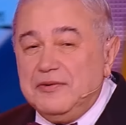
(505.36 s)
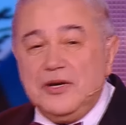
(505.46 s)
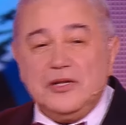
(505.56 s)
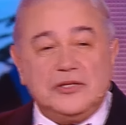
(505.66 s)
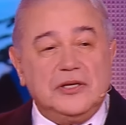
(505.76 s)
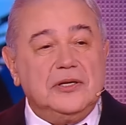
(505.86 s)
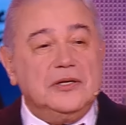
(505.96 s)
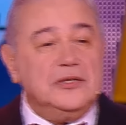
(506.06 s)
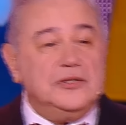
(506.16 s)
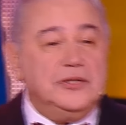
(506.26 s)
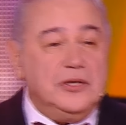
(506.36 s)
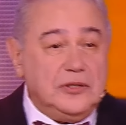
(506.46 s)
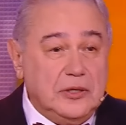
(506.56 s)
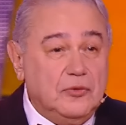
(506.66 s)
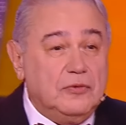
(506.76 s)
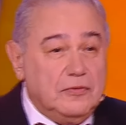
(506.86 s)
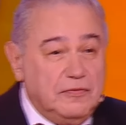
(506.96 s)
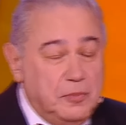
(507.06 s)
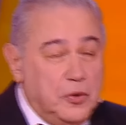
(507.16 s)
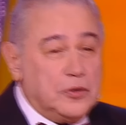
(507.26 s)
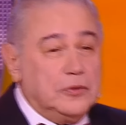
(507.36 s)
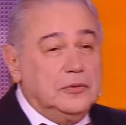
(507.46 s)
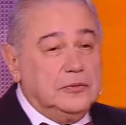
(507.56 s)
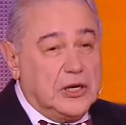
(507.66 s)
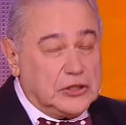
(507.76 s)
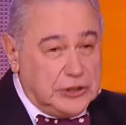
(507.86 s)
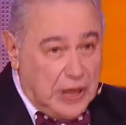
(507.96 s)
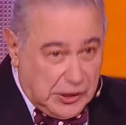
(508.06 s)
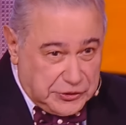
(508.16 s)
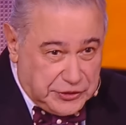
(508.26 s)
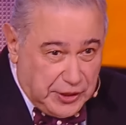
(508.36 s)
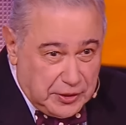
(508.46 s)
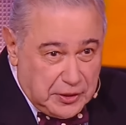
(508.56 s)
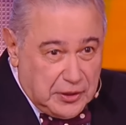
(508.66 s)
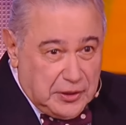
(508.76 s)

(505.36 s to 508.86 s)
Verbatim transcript: говорится, седину в бороду дождался,